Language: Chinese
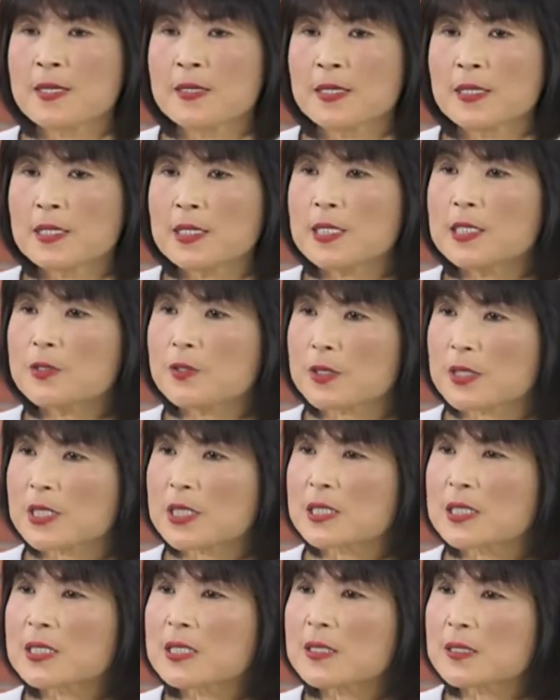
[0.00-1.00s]
那另一种是
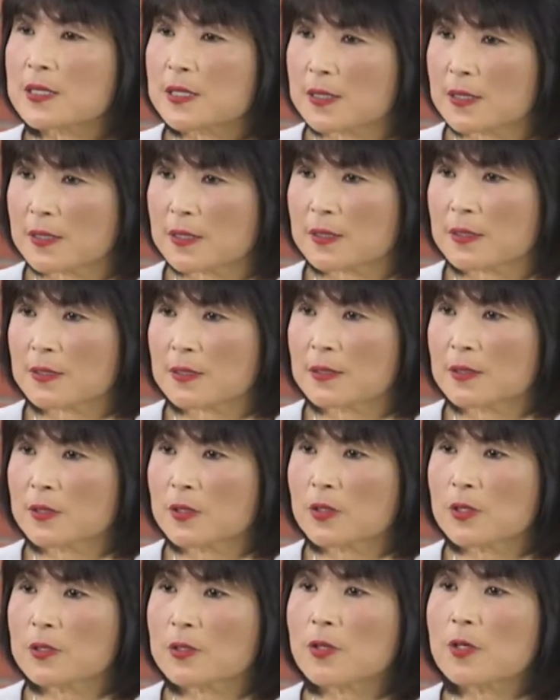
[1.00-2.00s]
刺激的，
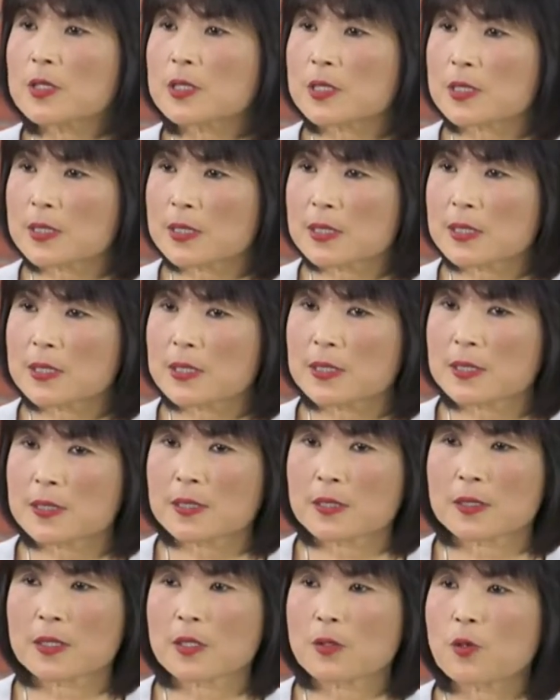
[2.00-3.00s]
通常的刺激
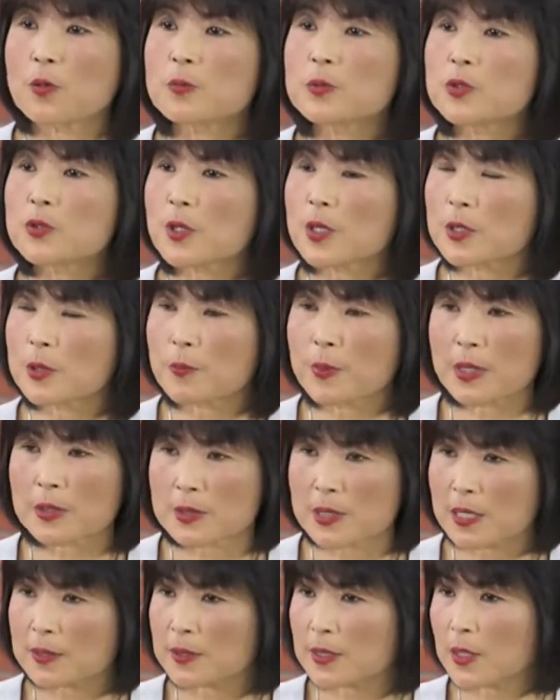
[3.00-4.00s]
的呢，我们希望你不要
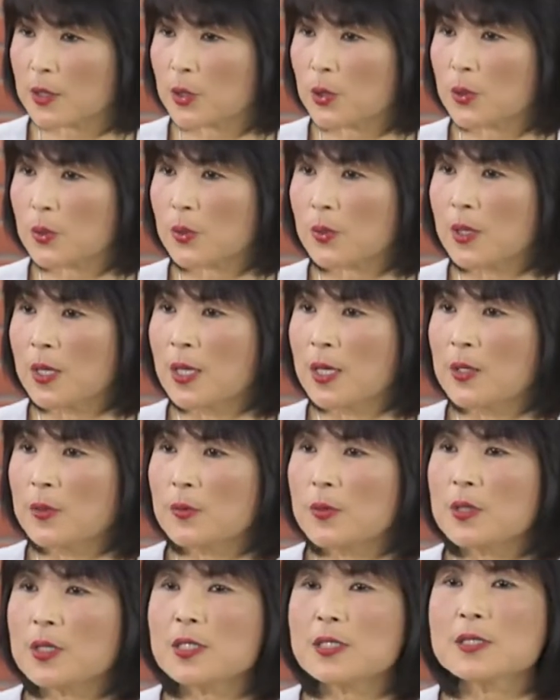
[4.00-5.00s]
常常用，
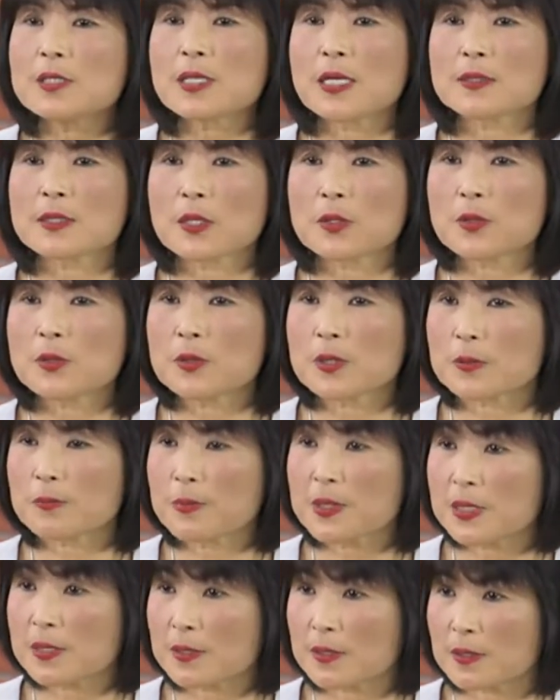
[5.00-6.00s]
因为那些常常用的
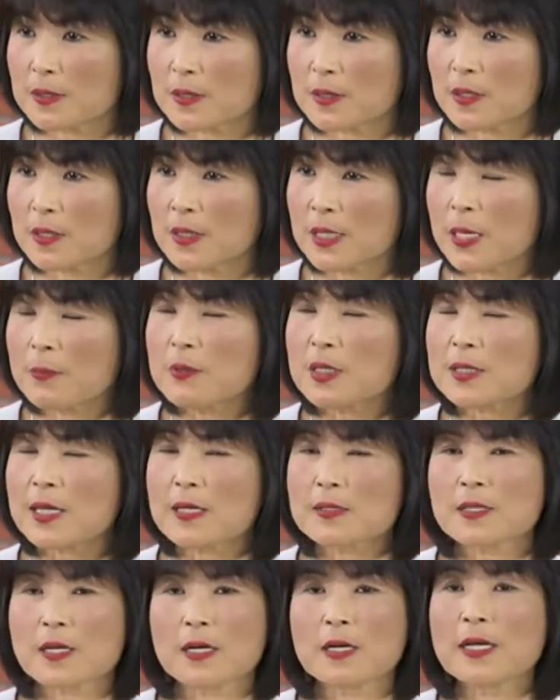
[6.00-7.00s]
病人呢，他们的
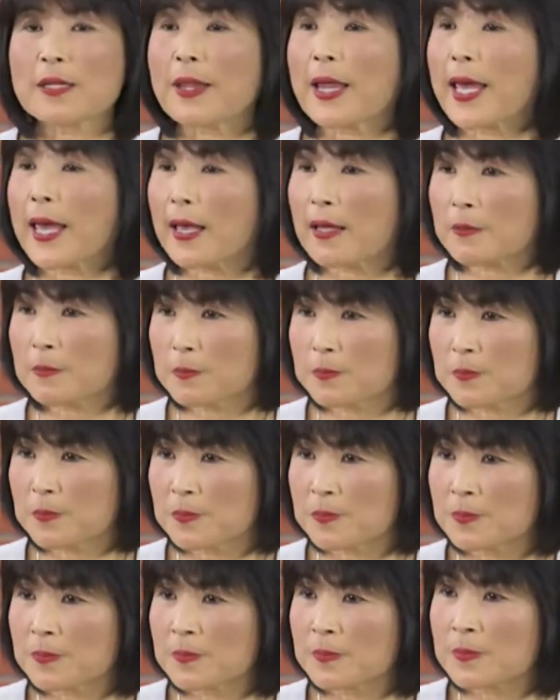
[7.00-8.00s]
大肠很黑，
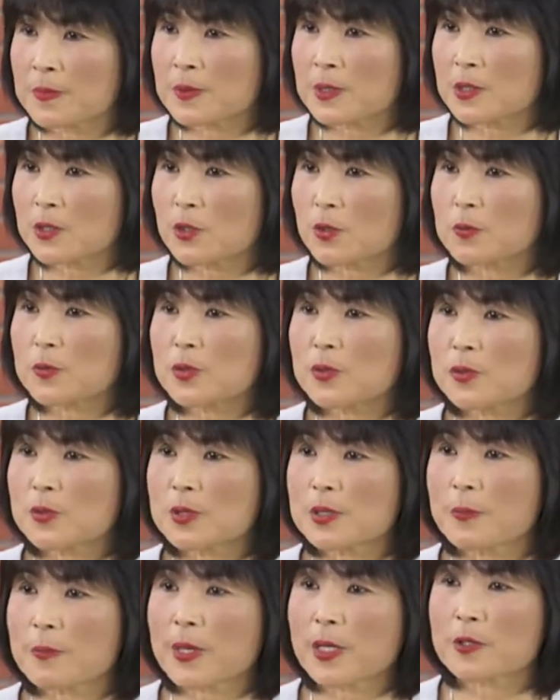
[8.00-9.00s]
就我们说
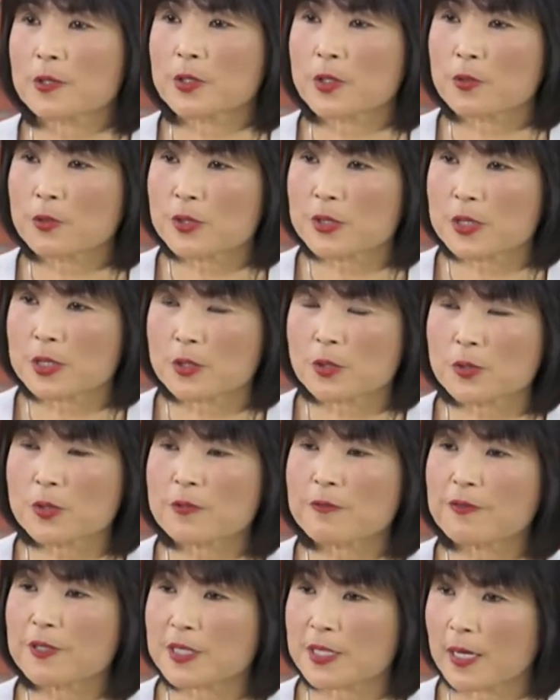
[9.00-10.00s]
是没有 nosey，就
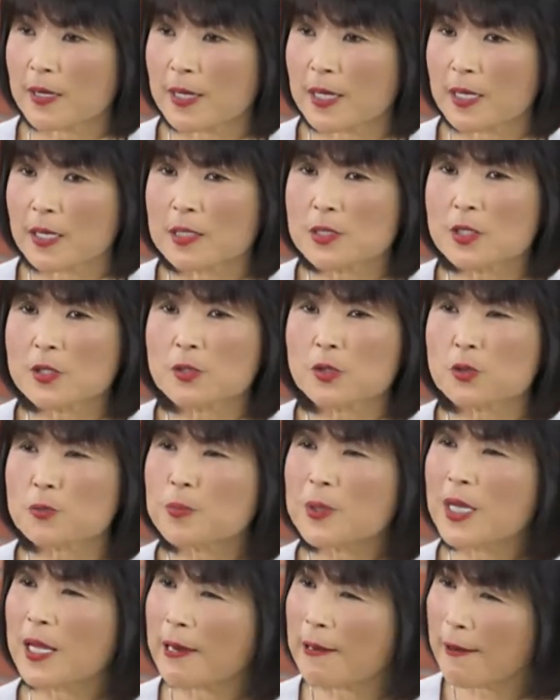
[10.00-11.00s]
是非常黑，而且就
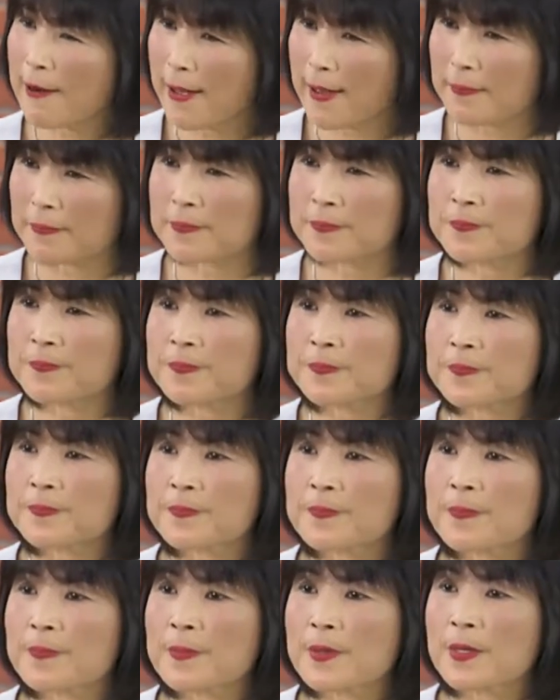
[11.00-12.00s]
变很
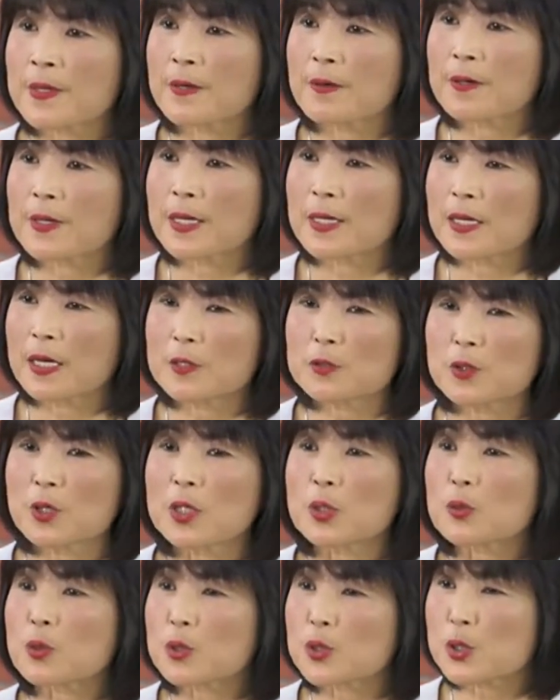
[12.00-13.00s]
懒，OK，然后就
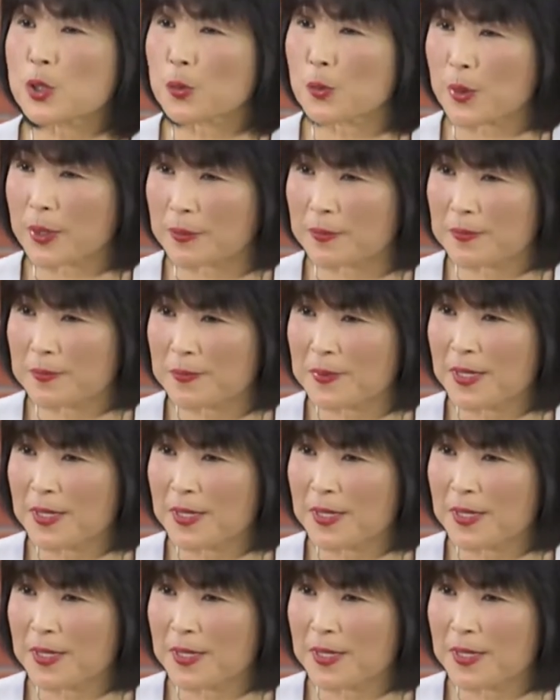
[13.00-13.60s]
很多皱纹。